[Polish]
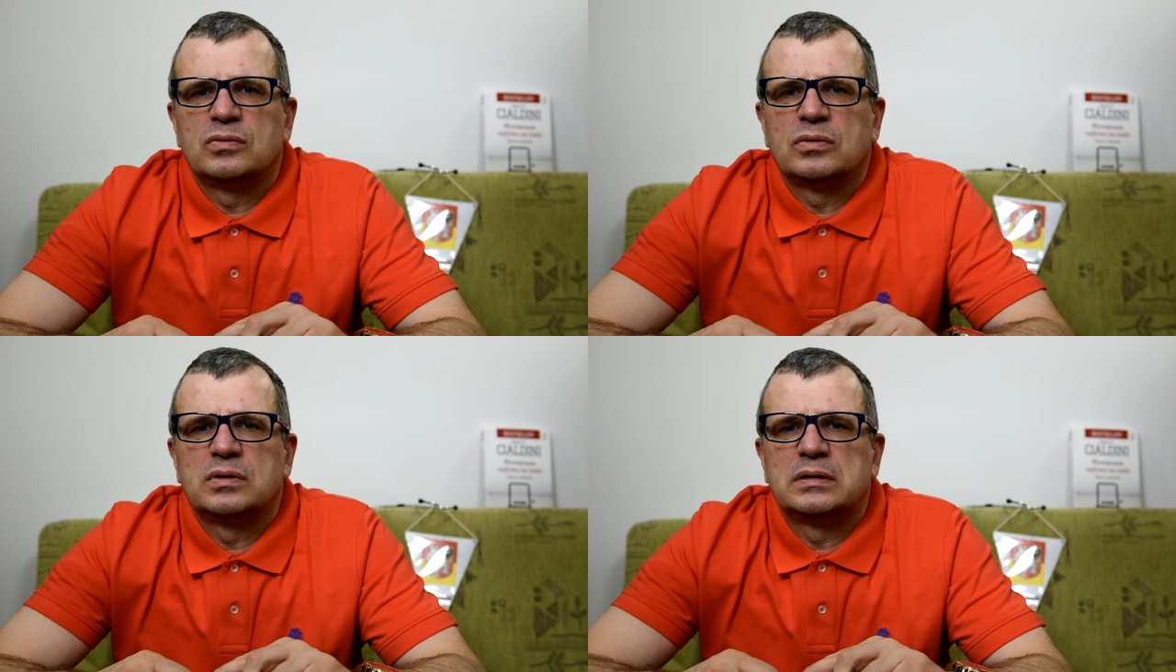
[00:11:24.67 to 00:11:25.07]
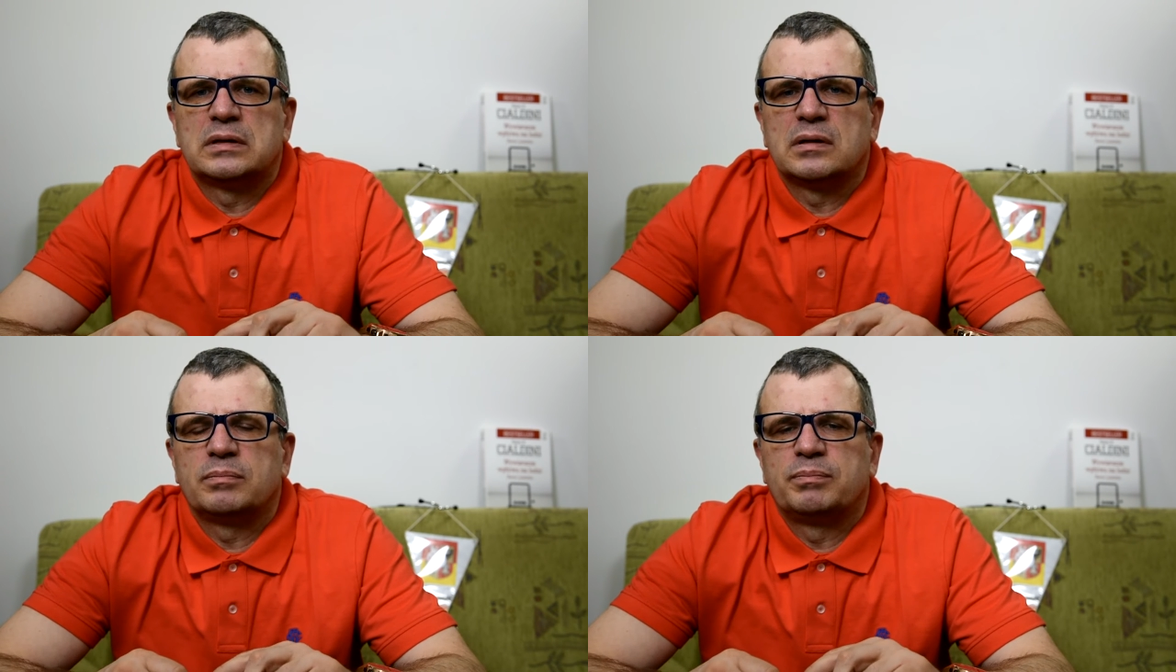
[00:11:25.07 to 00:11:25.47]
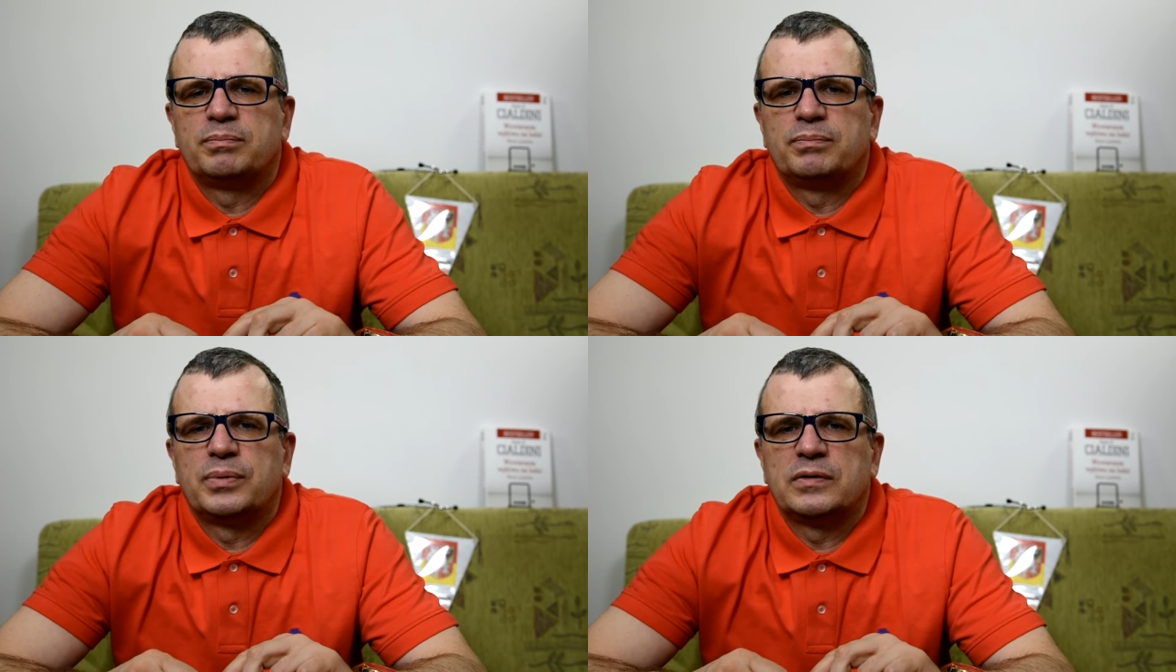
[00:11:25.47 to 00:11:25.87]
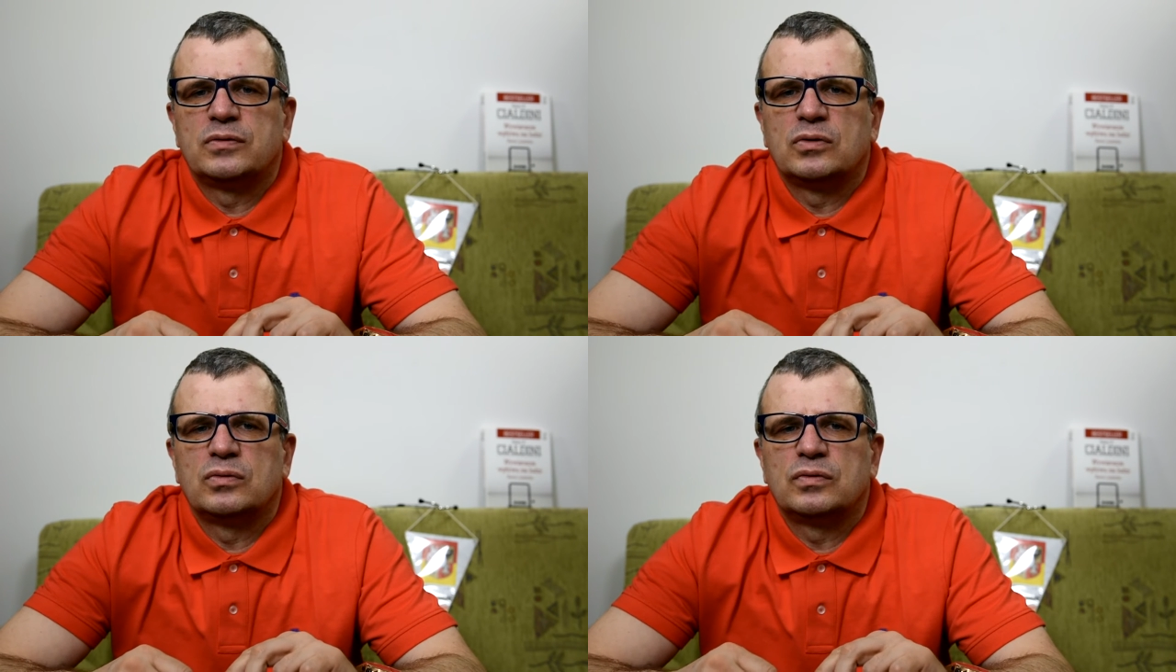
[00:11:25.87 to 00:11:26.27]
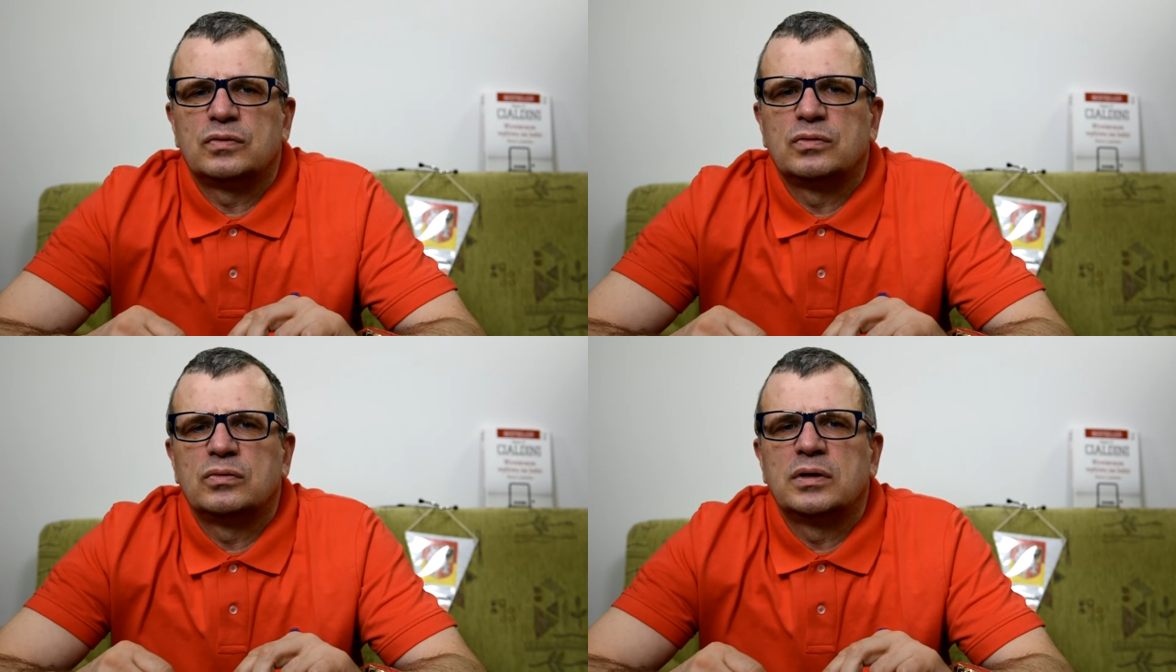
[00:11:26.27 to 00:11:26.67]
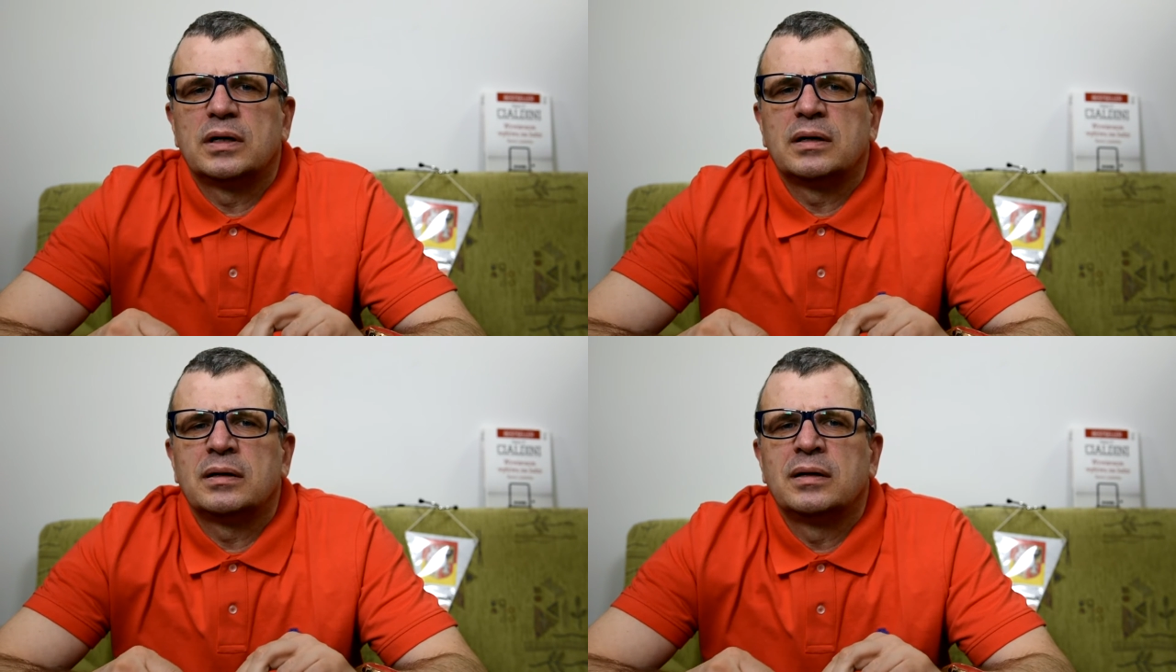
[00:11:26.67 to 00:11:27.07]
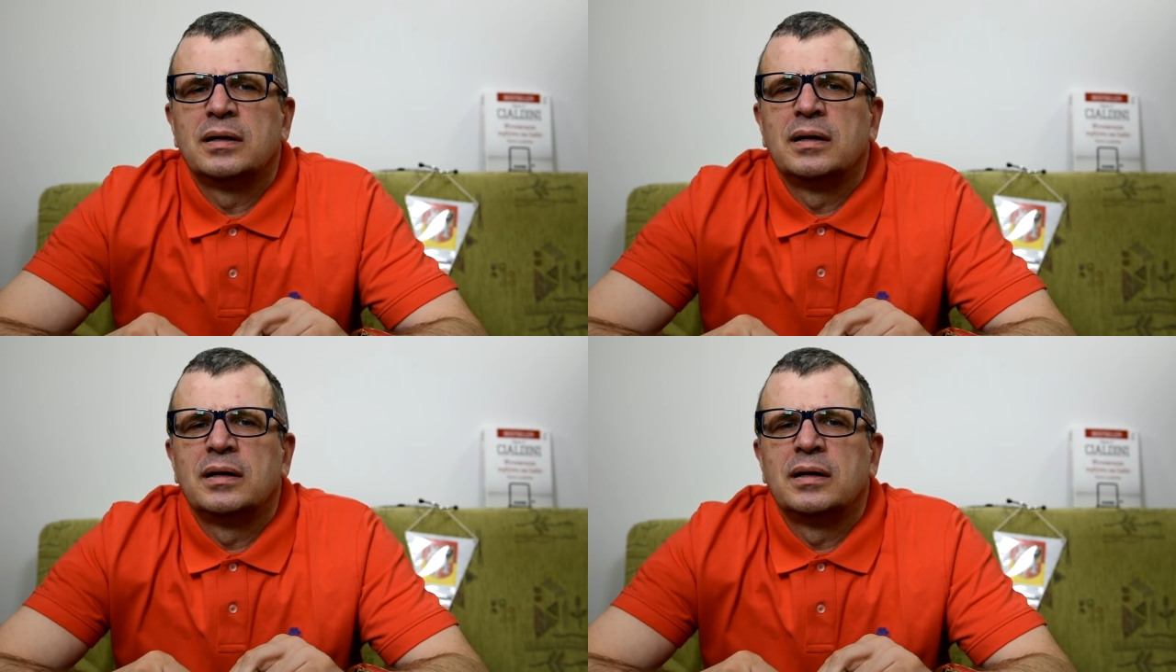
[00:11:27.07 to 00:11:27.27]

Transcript: zł za pewną usługę